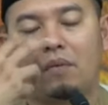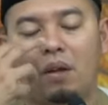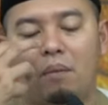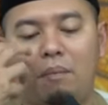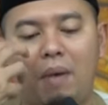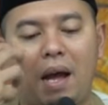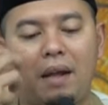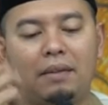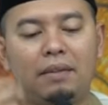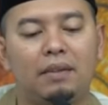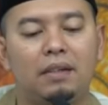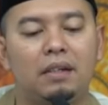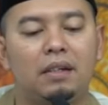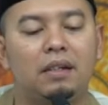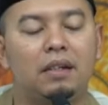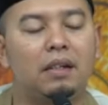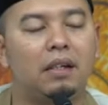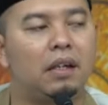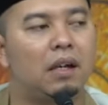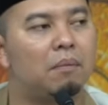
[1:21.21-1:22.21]
mata
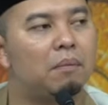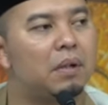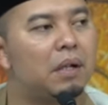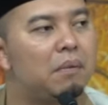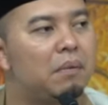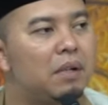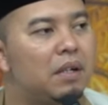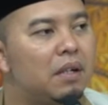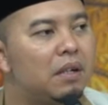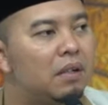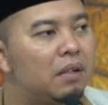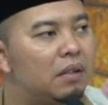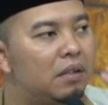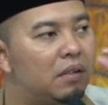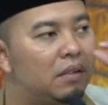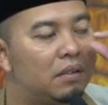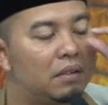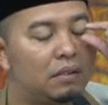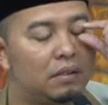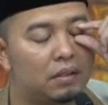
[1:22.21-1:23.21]
nih apa namanya
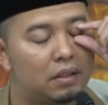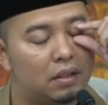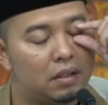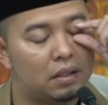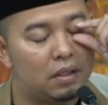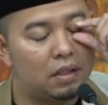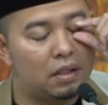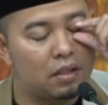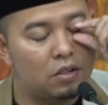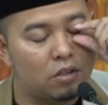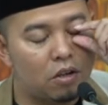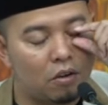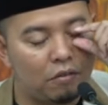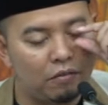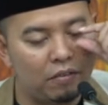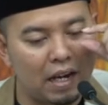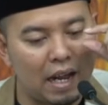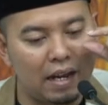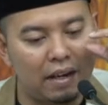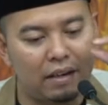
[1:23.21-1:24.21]

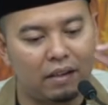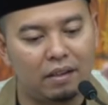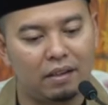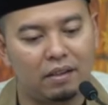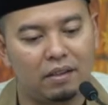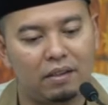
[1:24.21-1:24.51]
soft lens